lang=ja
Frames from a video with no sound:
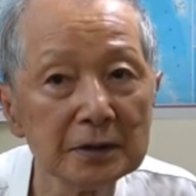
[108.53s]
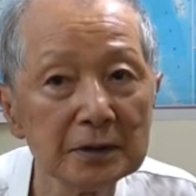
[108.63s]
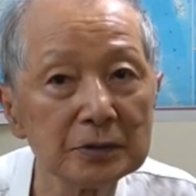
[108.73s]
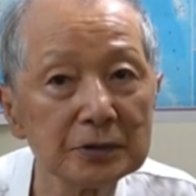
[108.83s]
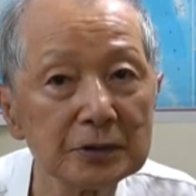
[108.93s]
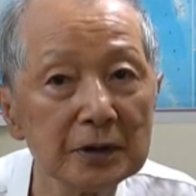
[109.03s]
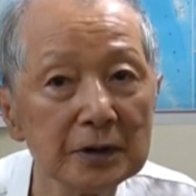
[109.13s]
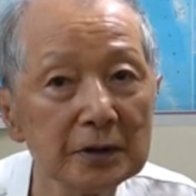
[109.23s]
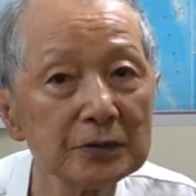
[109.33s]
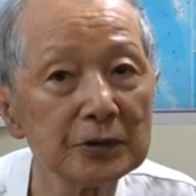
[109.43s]
疲
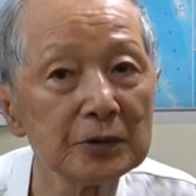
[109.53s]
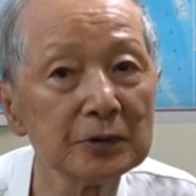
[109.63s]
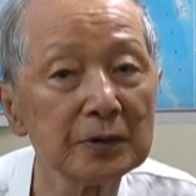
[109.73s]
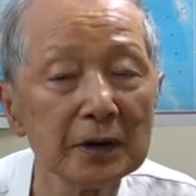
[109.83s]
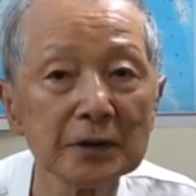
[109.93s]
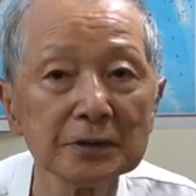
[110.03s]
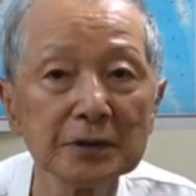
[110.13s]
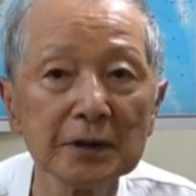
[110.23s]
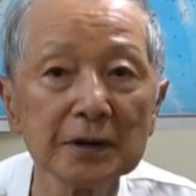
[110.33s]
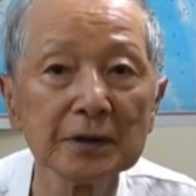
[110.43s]
れるという感
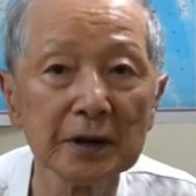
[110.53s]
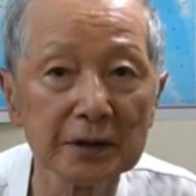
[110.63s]
じがな